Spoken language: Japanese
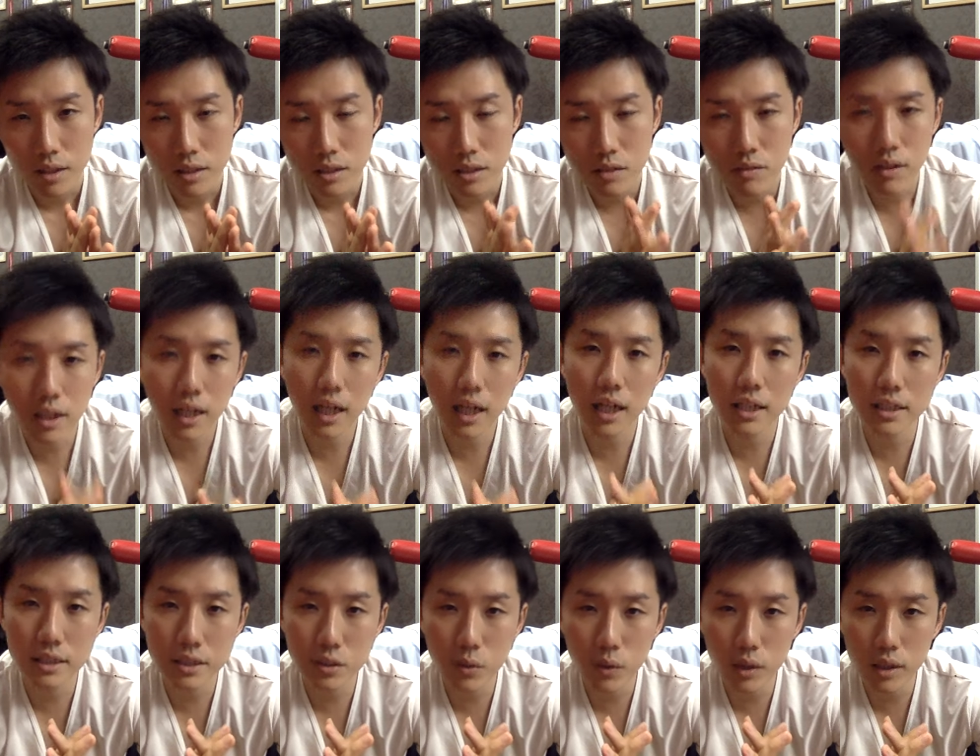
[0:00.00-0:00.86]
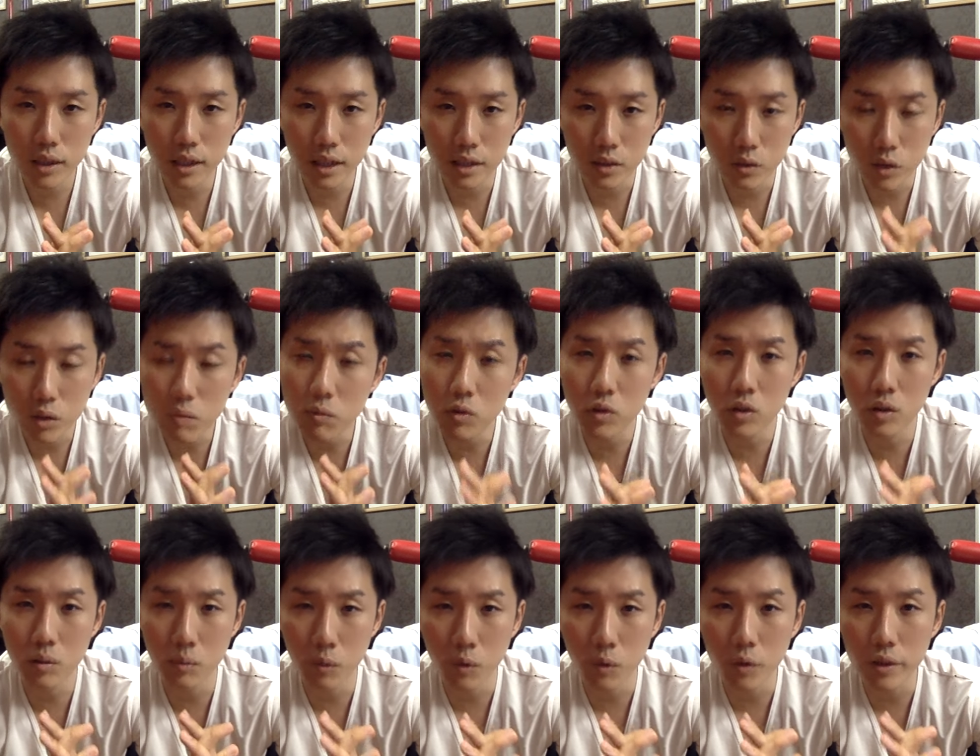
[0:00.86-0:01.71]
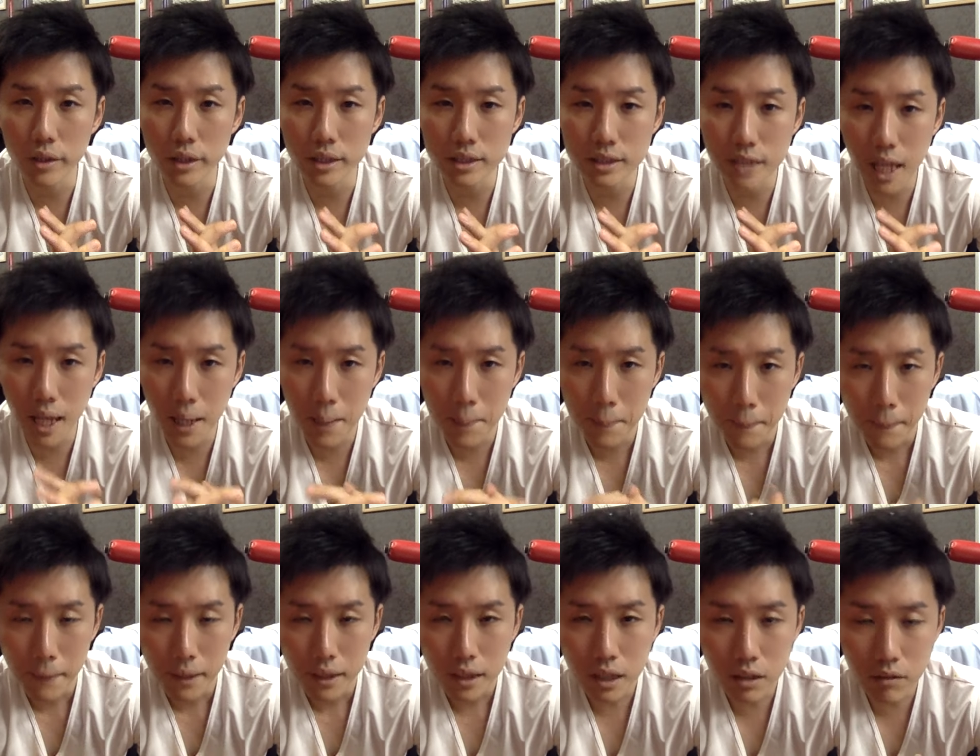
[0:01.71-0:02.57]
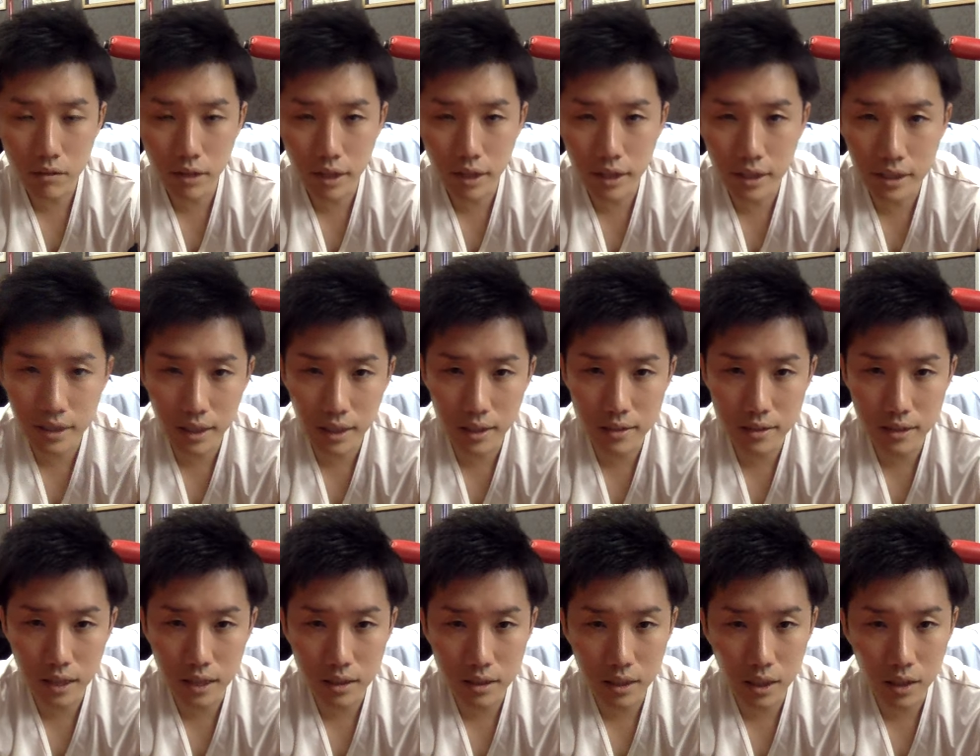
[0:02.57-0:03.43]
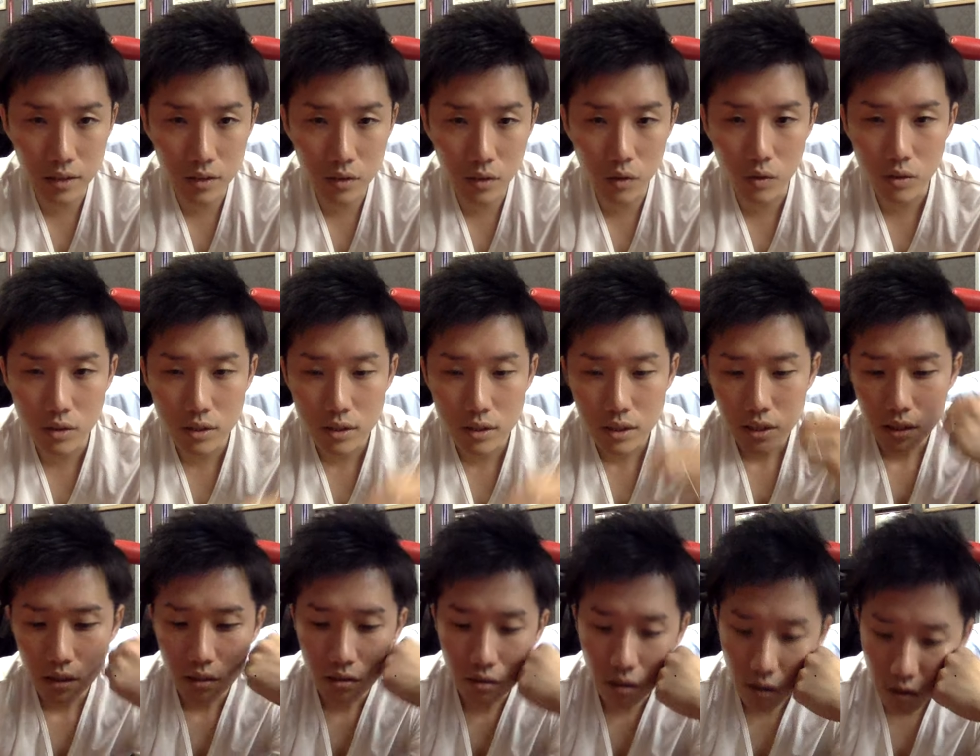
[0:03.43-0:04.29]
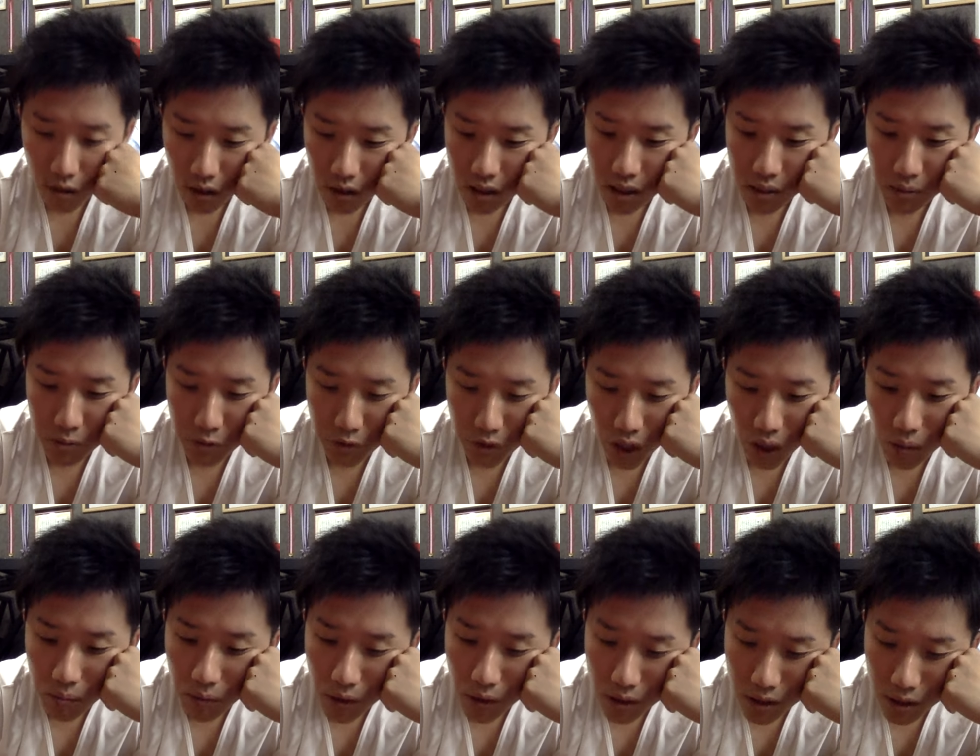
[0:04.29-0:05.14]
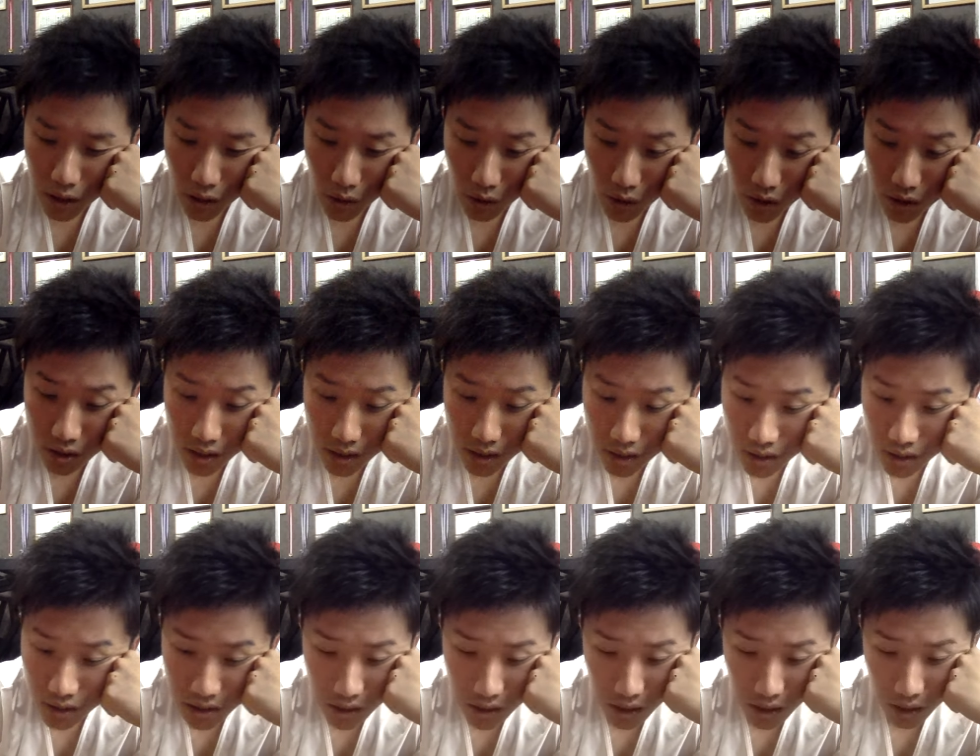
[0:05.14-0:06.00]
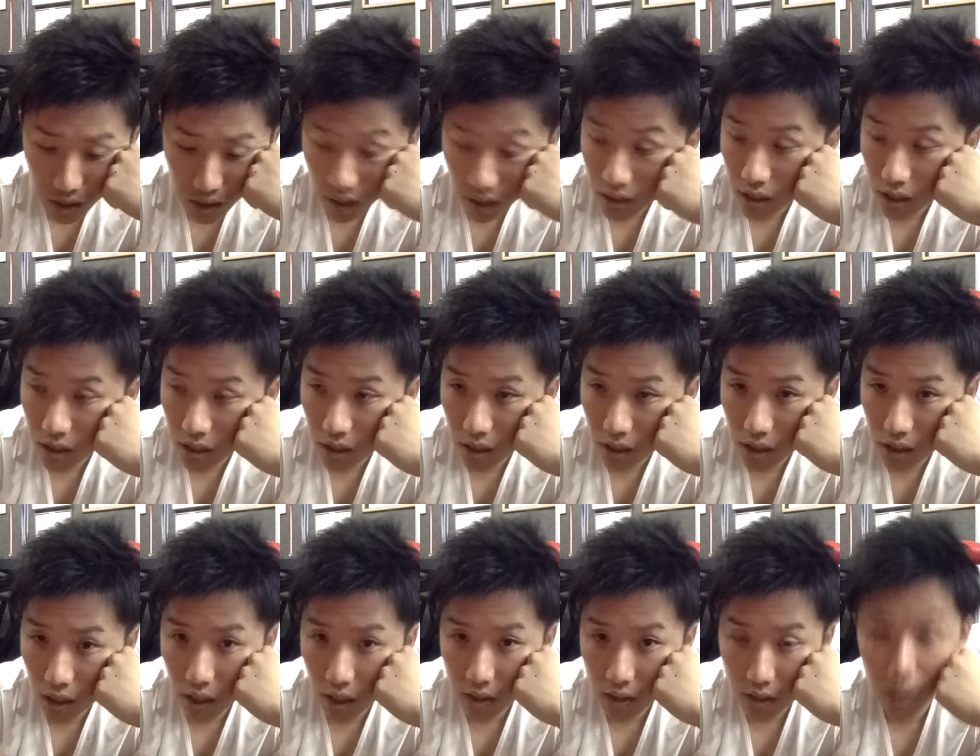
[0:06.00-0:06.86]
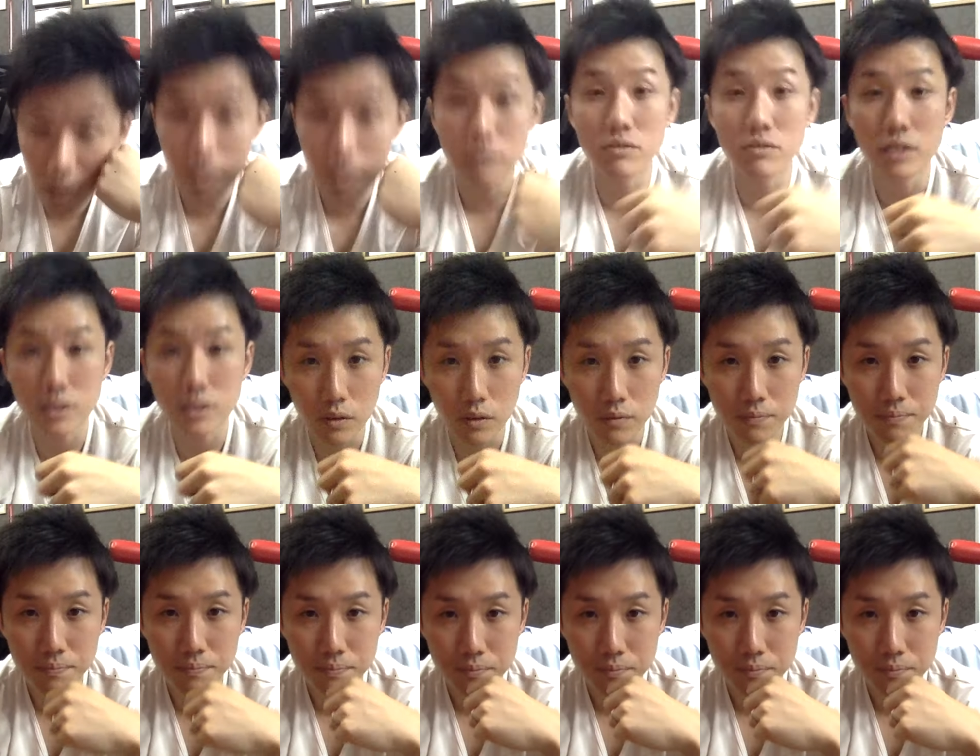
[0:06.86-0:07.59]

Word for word: そんな感じの方がとてもとても多いんですね。なので1ヶ月経った後、なんか自分頑張ってたのに全然結果出せないなってなるんですよ。